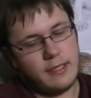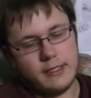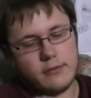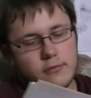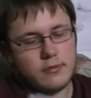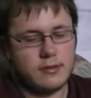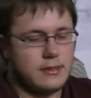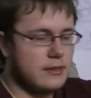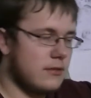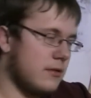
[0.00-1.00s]

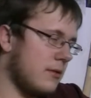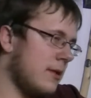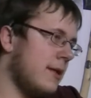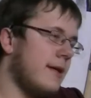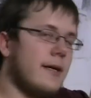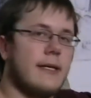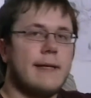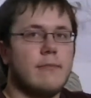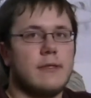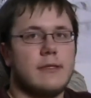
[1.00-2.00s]
beeindruckendste
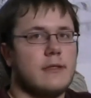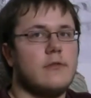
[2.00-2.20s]
Erlebnis